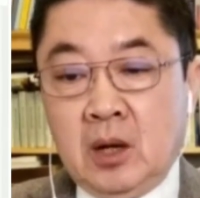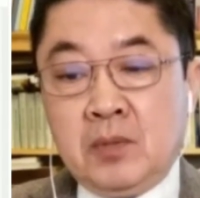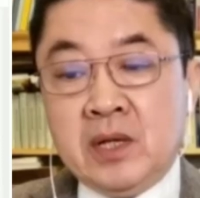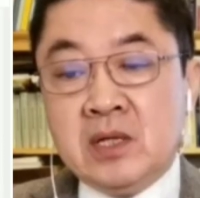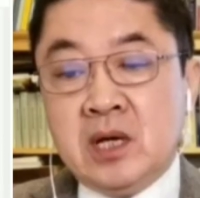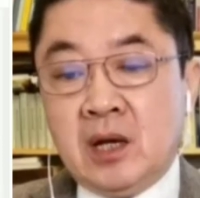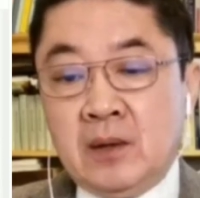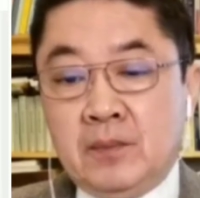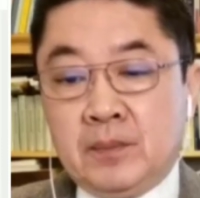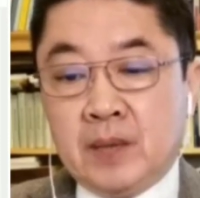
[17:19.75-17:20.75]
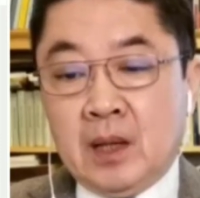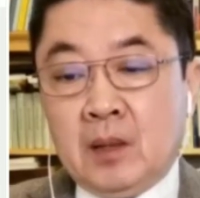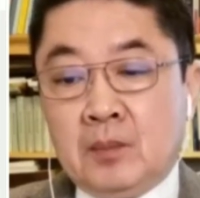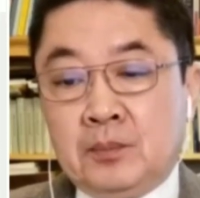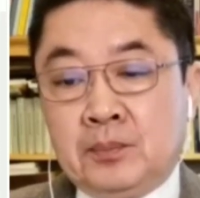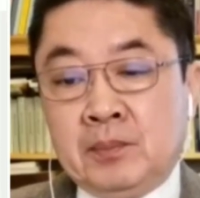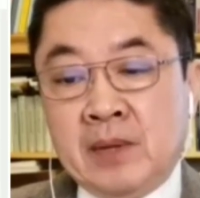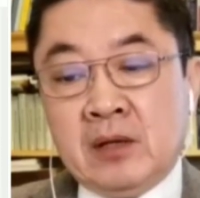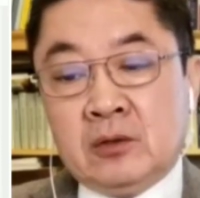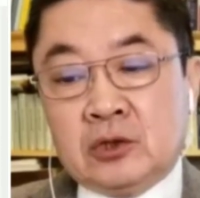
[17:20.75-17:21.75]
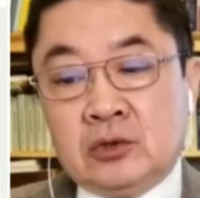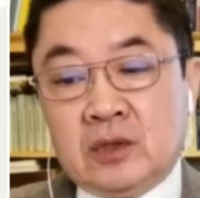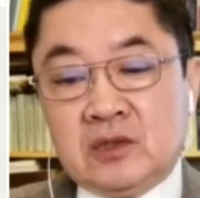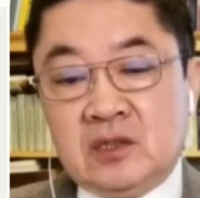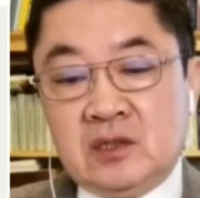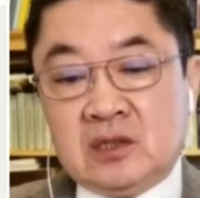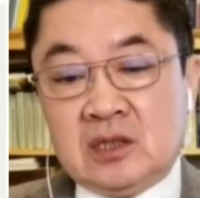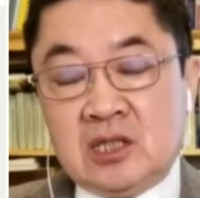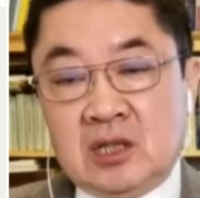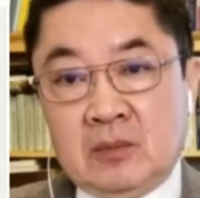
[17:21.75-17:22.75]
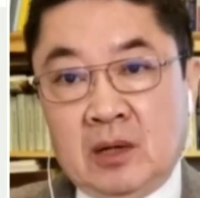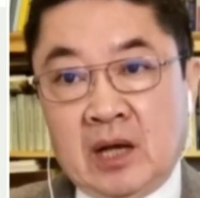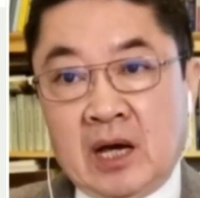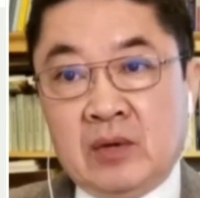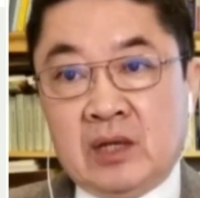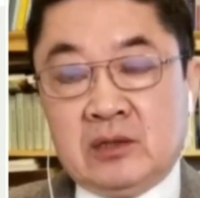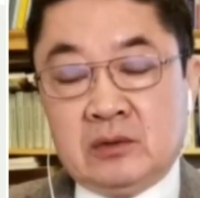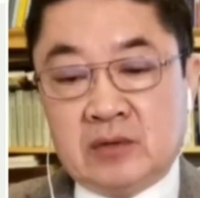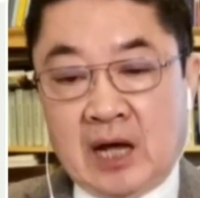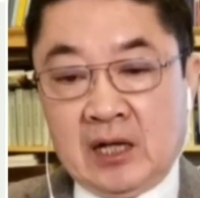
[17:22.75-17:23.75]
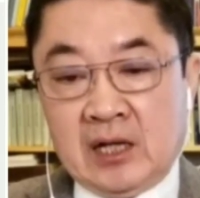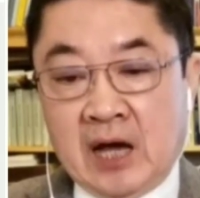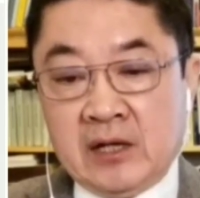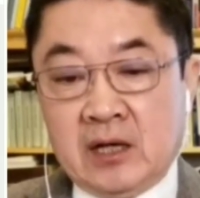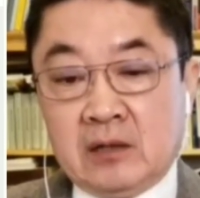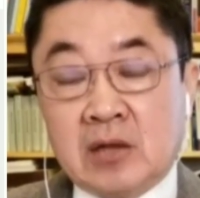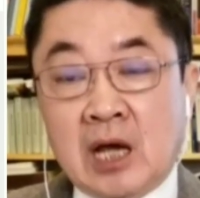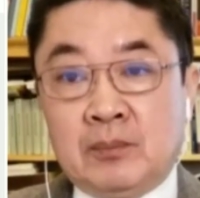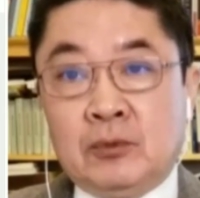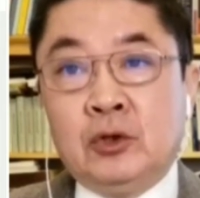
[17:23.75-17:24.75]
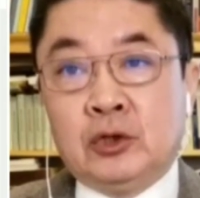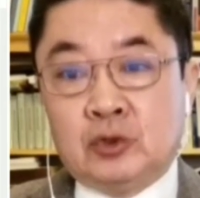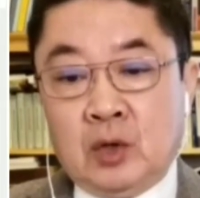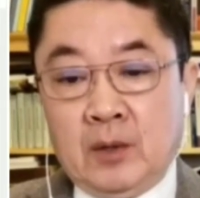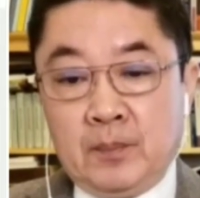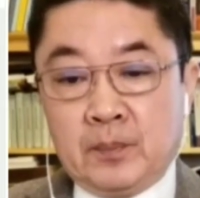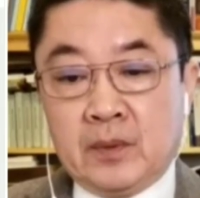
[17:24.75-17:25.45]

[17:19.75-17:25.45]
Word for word: 布林肯没有说自己的情报来源是从哪里来的，他也不会说。